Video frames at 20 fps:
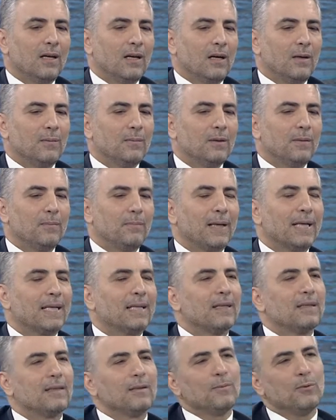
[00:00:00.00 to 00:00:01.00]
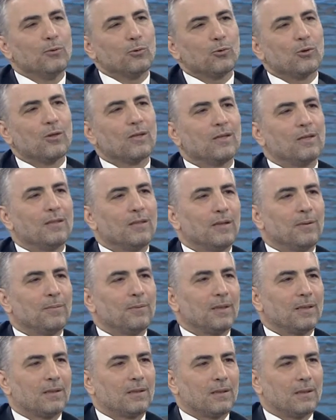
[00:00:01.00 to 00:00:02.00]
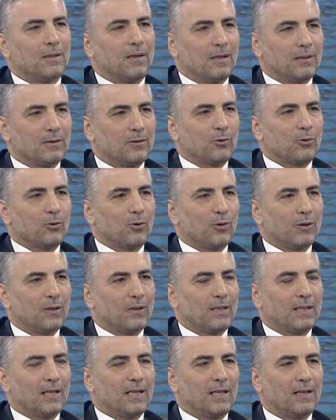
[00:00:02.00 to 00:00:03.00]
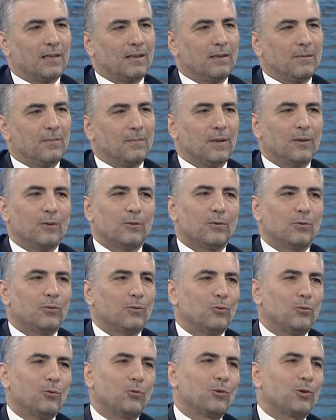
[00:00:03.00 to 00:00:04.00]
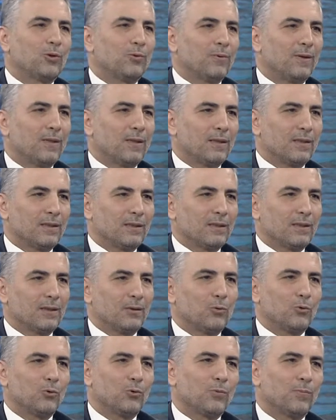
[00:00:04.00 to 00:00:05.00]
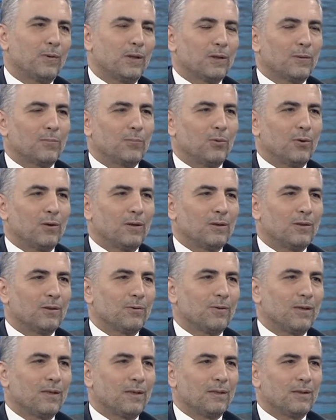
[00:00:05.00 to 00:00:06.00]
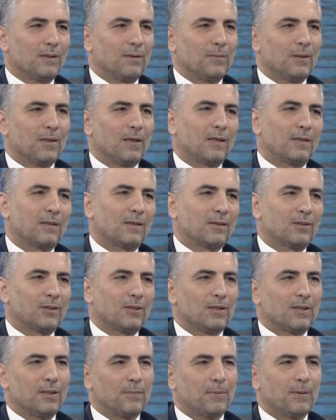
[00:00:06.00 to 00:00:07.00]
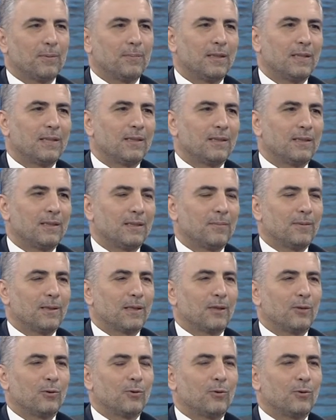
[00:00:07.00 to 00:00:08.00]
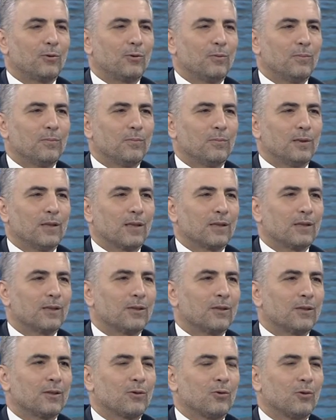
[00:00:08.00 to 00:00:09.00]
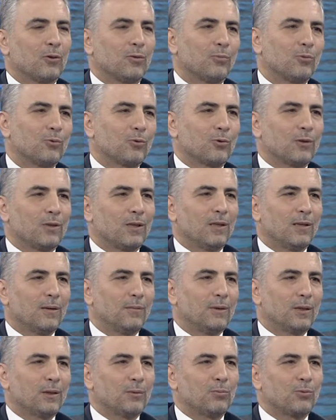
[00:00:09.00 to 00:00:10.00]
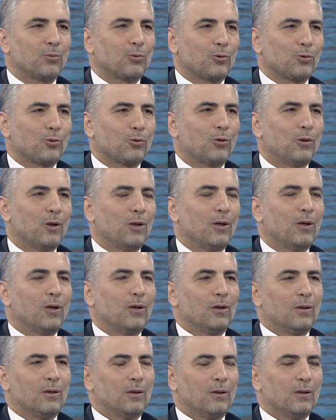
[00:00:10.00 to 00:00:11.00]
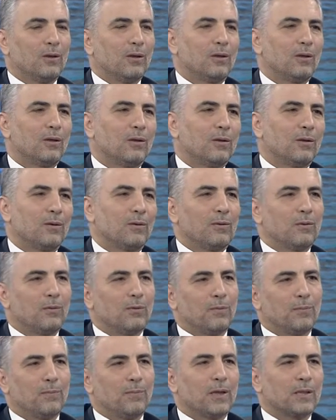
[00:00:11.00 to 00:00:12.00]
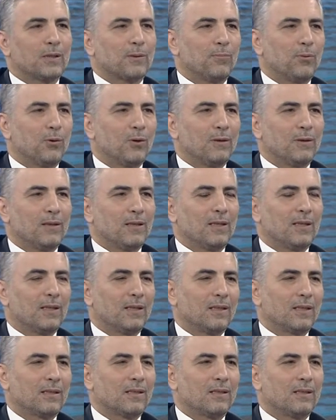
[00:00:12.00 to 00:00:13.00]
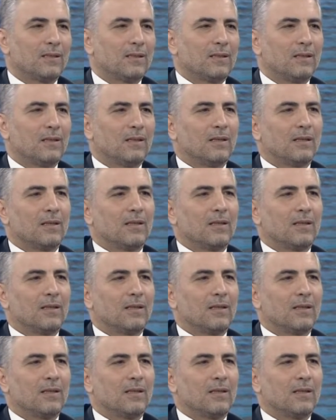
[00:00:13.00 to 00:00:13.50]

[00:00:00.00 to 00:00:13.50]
Ama beklediğimin üzerinde bir artış oranı geldi. Ben 3 civarında, 3 bas puan civarında bir artışı yapabilir diye bekliyordum. Yaklaşık 4,5 ila 5,5 e, bas puanlar arasında